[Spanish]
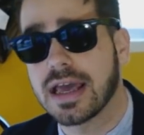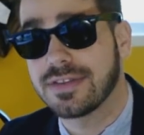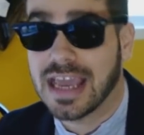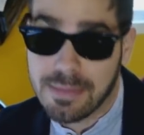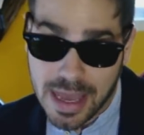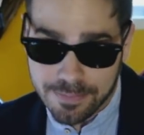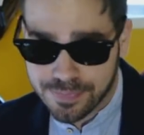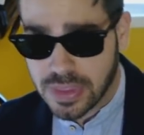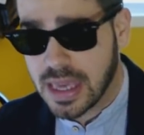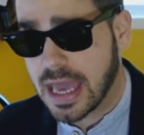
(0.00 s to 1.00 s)
llama
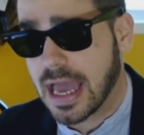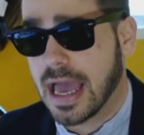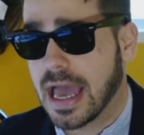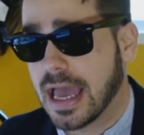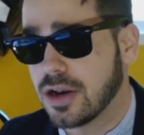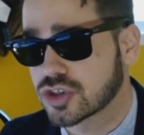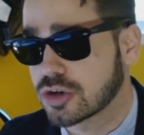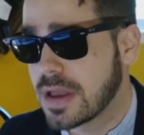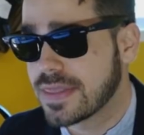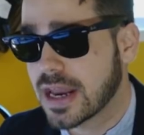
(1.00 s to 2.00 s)
a los
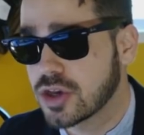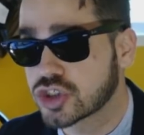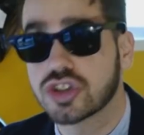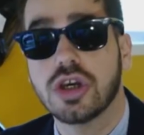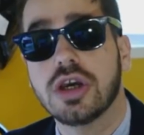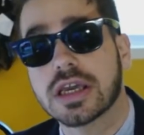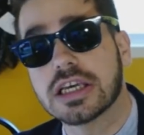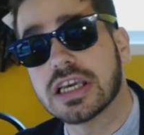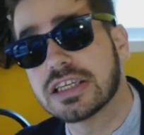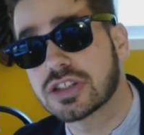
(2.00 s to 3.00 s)
comentarios
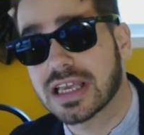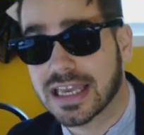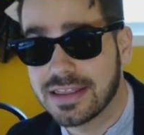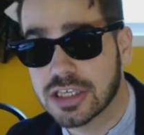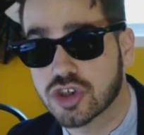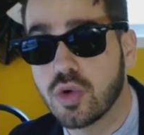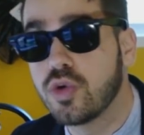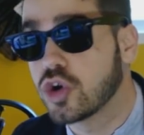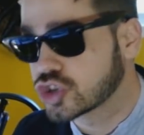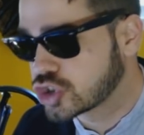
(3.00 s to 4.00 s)
que esta gente son
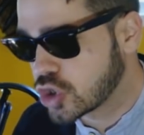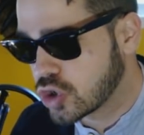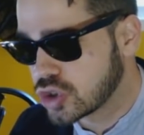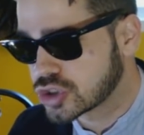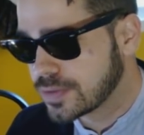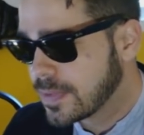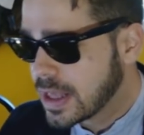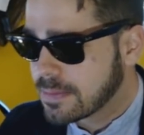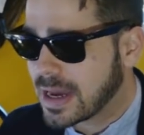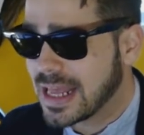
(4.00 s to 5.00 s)
unos trolls,
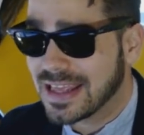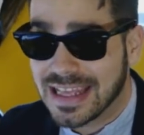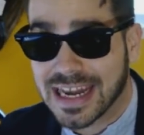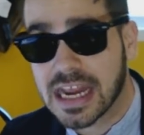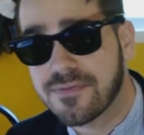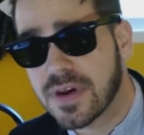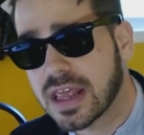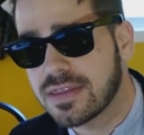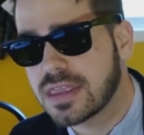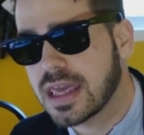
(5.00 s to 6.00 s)
¿vale?
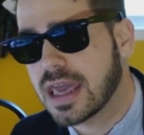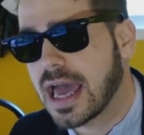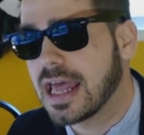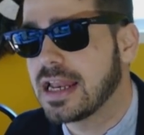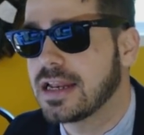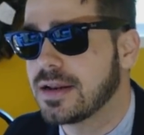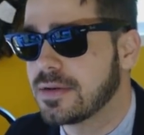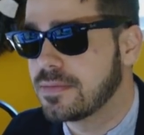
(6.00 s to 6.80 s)
Referente al